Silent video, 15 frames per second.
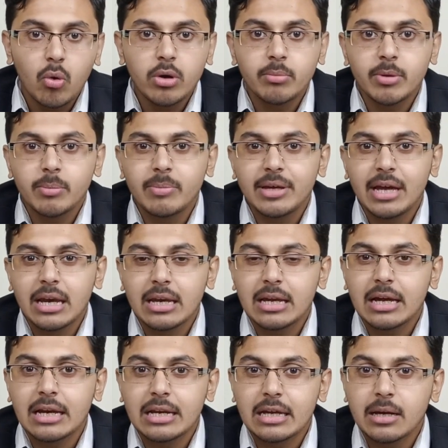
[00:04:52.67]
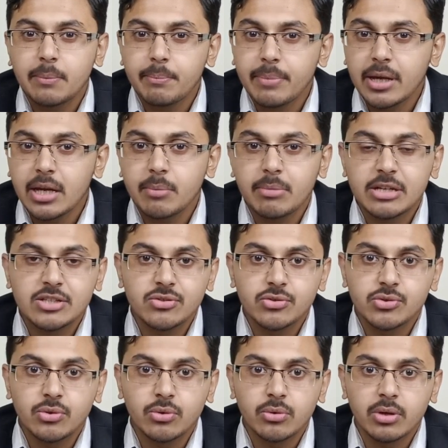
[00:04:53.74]
उनमें भी हल्का हल्का पेन
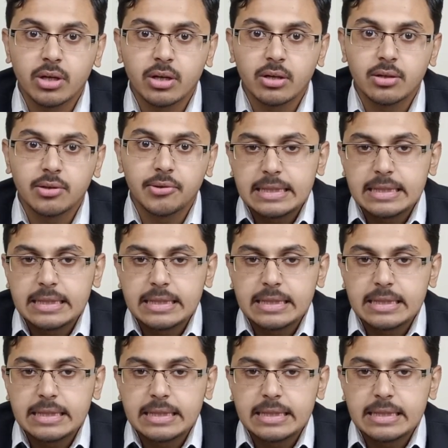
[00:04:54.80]
महसूस होगा